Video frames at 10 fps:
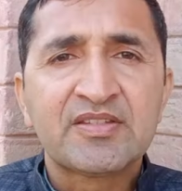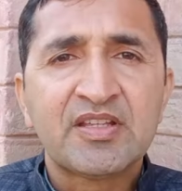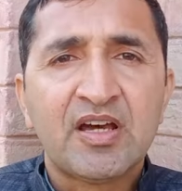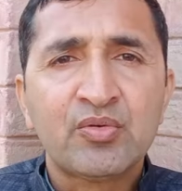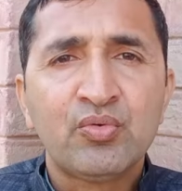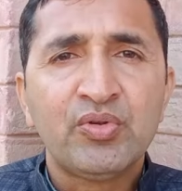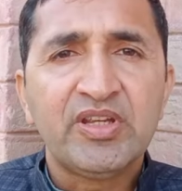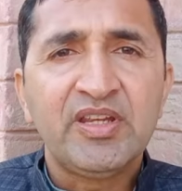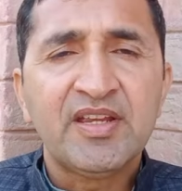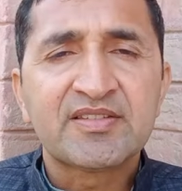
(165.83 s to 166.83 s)
किसान को
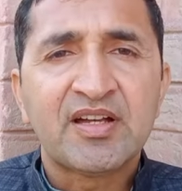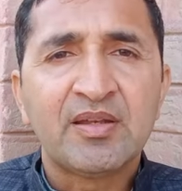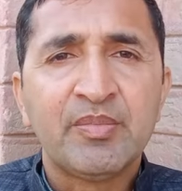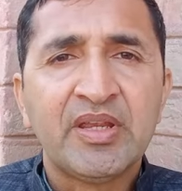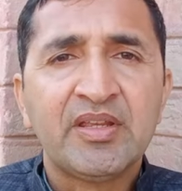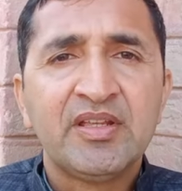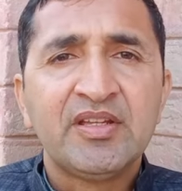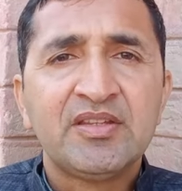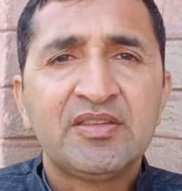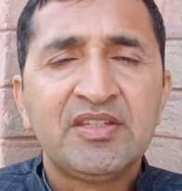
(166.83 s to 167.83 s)
एक साल में
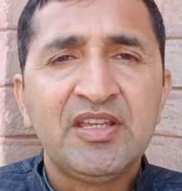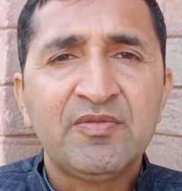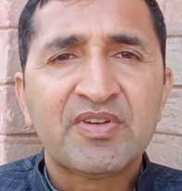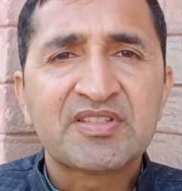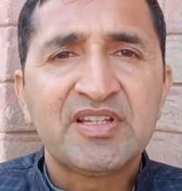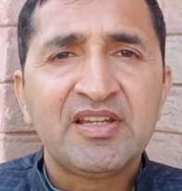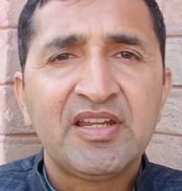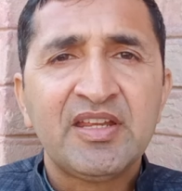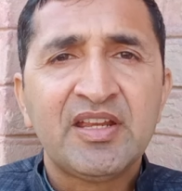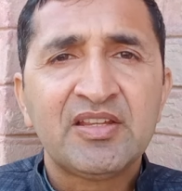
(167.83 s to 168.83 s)
तीन फसलें
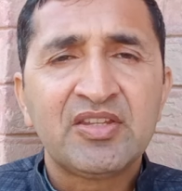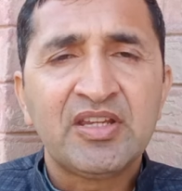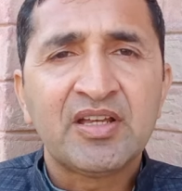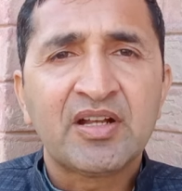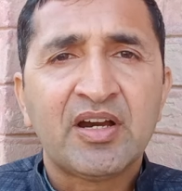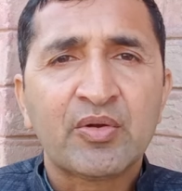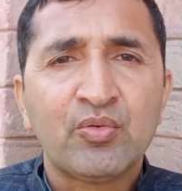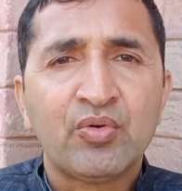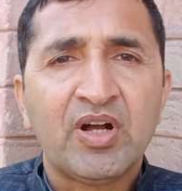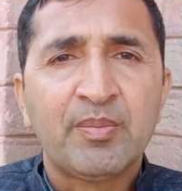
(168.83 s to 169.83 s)
लेने के तरीक़ार
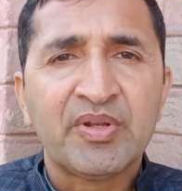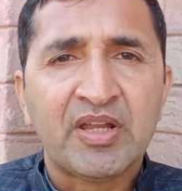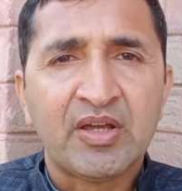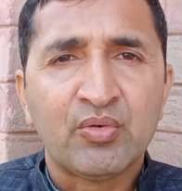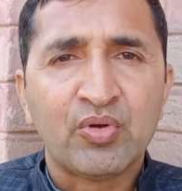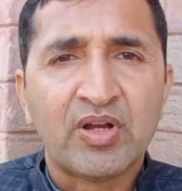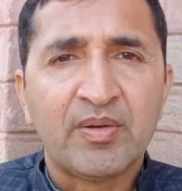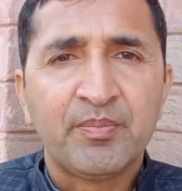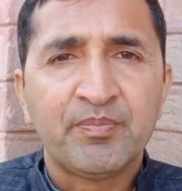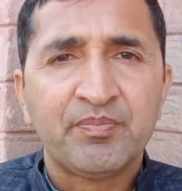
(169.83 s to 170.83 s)
को अपनाना
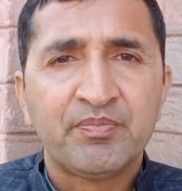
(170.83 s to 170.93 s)
होगा